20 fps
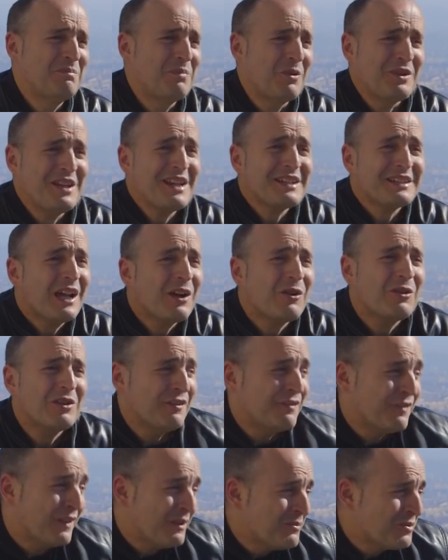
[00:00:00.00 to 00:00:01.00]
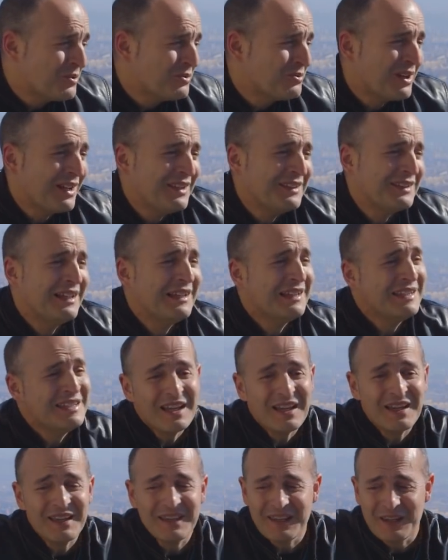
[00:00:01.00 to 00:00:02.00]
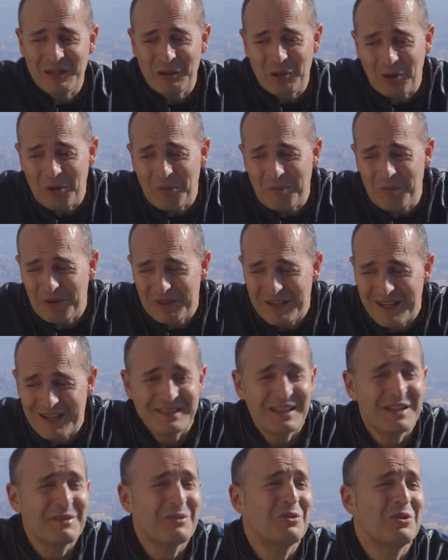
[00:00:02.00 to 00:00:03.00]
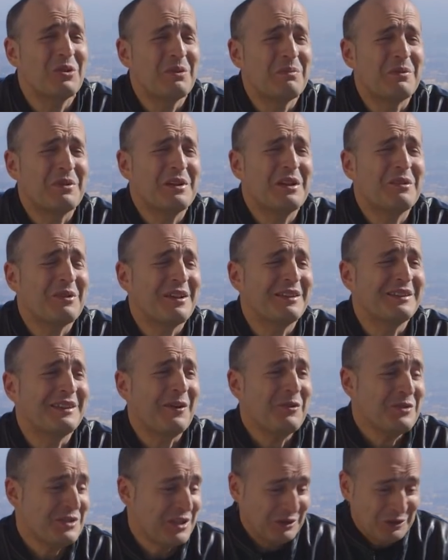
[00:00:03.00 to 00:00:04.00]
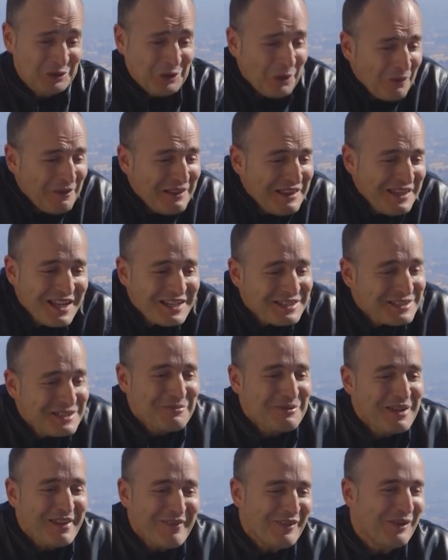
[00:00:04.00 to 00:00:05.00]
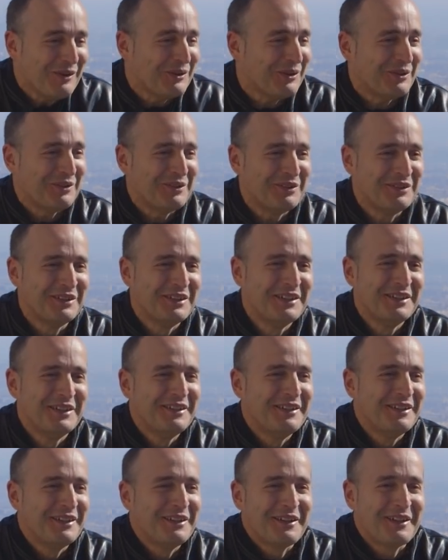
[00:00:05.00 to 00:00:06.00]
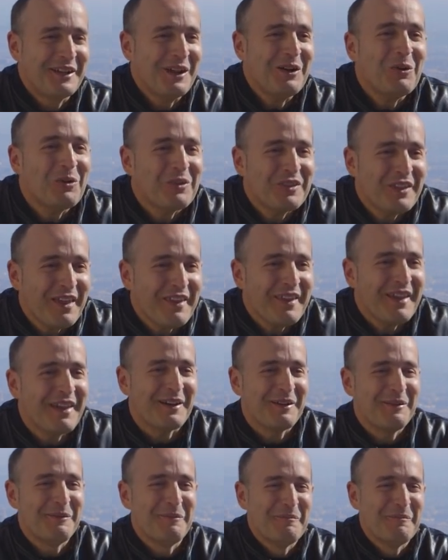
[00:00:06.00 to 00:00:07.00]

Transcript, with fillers: podía estar con enfermos durante el día y luego podía estar con los pobres durante la noche. Todo el día sirviendo. ¡Qué gozada!